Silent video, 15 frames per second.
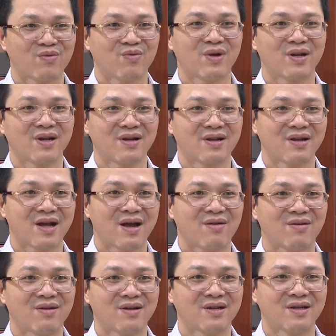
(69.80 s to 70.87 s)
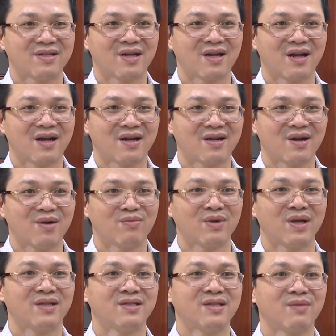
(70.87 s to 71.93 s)
Khuyến cáo là người dân là không
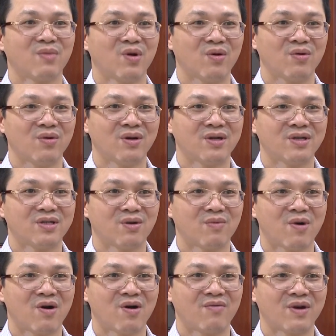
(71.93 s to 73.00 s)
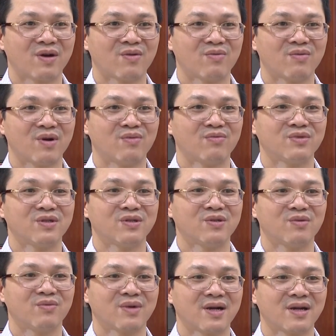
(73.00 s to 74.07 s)
nên giết mổ trâu bò và cũng không sử
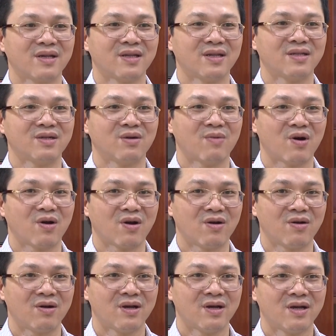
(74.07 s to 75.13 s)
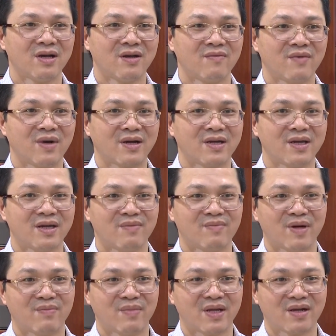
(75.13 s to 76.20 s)
dụng các cái thịt trâu bò đó. Và khi
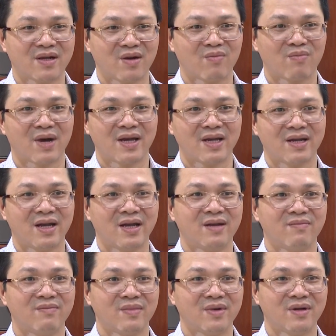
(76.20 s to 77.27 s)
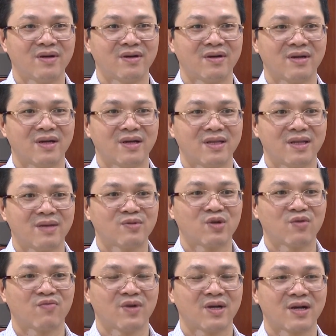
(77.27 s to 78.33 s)
mà mình không may đến và tiếp
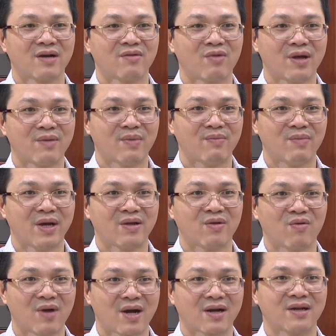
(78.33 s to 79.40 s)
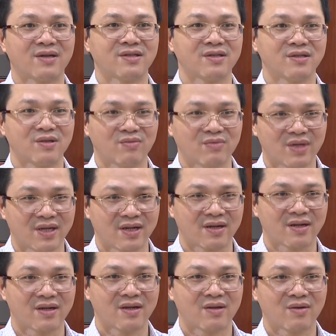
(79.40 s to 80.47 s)
xúc với các loại mầm bệnh hoặc là sử dụng thịt
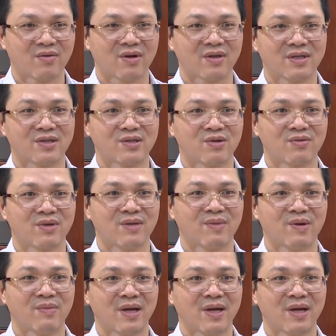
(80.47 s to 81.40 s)
của gia súc nghi mầm